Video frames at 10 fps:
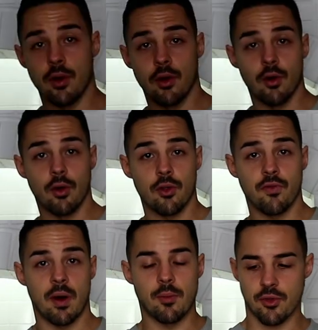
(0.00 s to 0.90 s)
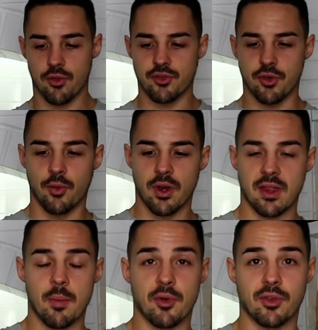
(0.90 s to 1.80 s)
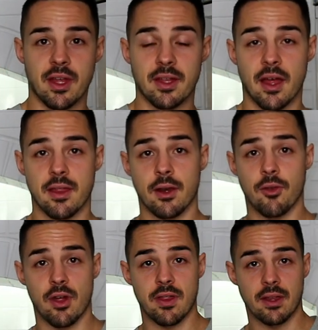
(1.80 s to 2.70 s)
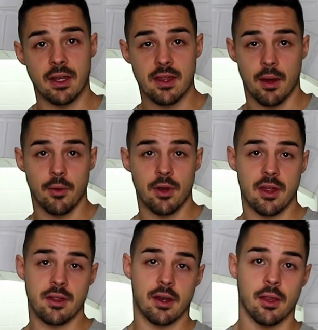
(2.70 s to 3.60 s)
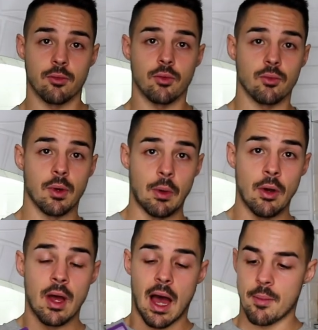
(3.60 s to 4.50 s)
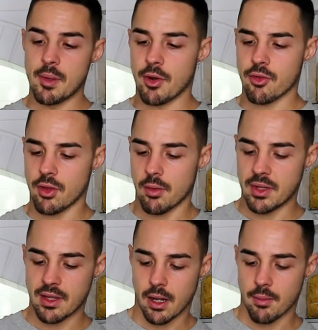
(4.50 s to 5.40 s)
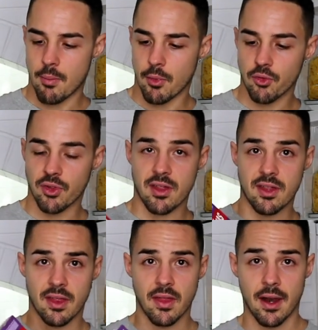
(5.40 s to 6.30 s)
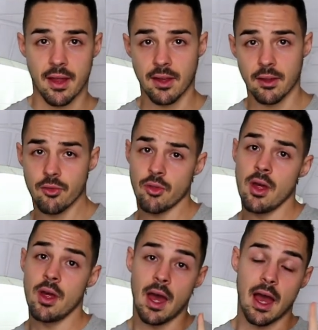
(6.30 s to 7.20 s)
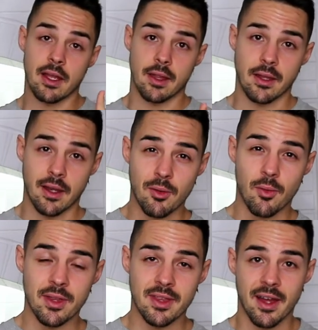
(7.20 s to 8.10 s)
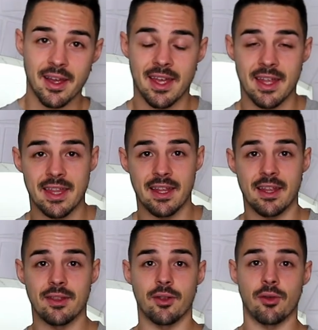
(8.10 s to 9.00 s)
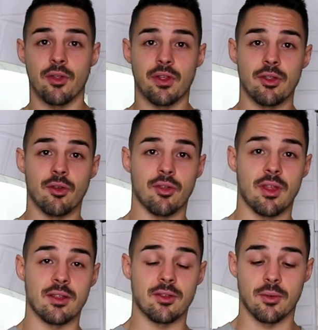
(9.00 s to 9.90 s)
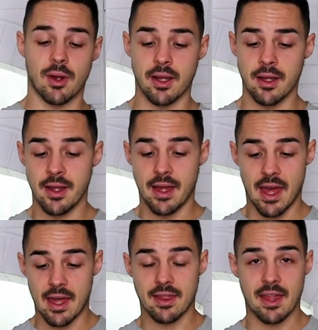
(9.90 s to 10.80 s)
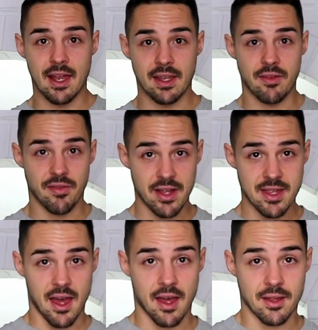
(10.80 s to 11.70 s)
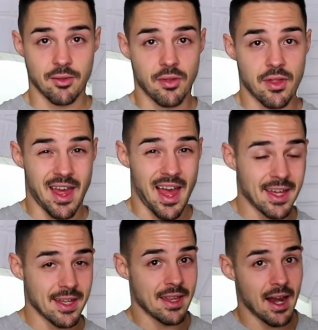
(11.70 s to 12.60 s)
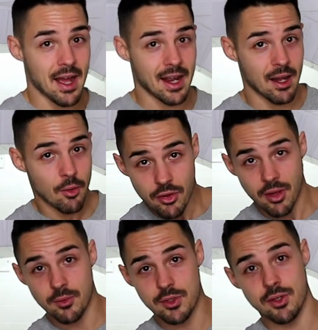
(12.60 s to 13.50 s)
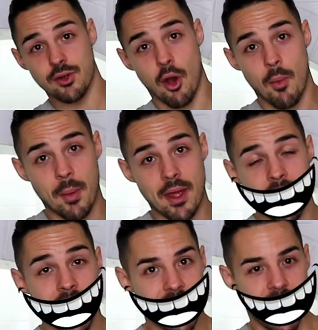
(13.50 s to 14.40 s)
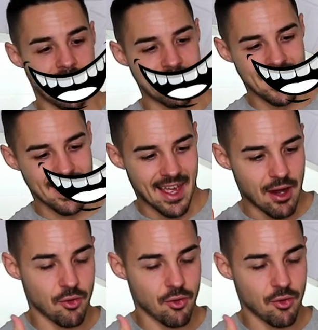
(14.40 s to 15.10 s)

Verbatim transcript: los famosos yogures de proteínas, los hay de tres sabores, han sacado uno nuevo. A mí personalmente el que más me gusta es este de arándanos. Hay que tener en cuenta que tienen trocitos dentro, ¿vale? Este y el de fresa. Entonces hay gente a la que le gusta mucho, como a mí, y hay gente que